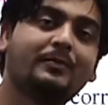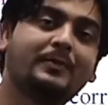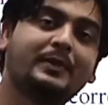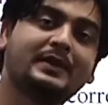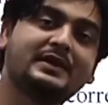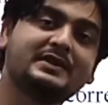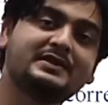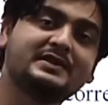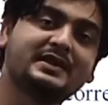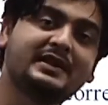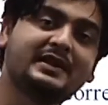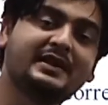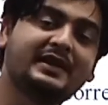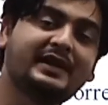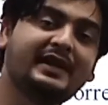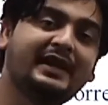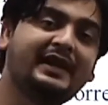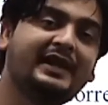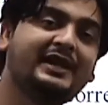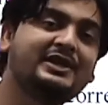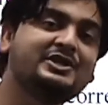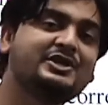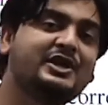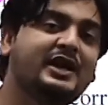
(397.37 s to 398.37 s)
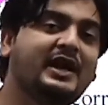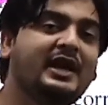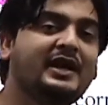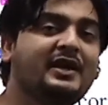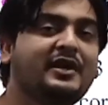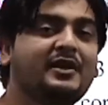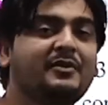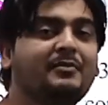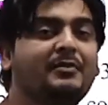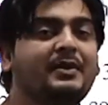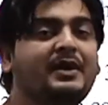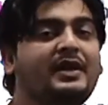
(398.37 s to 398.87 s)
परसेंटेज
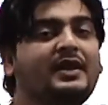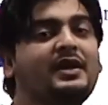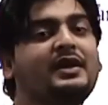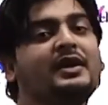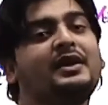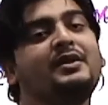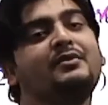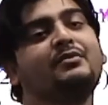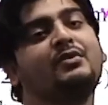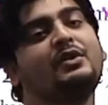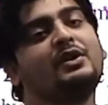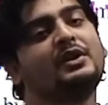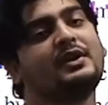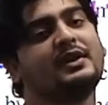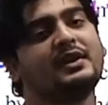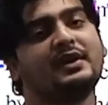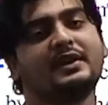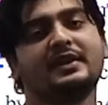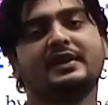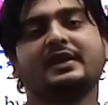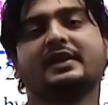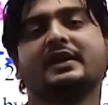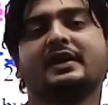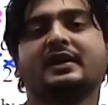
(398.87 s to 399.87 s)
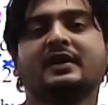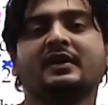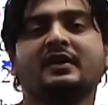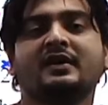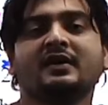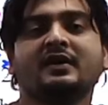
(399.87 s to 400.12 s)
एरर में कन्वर्ट करिए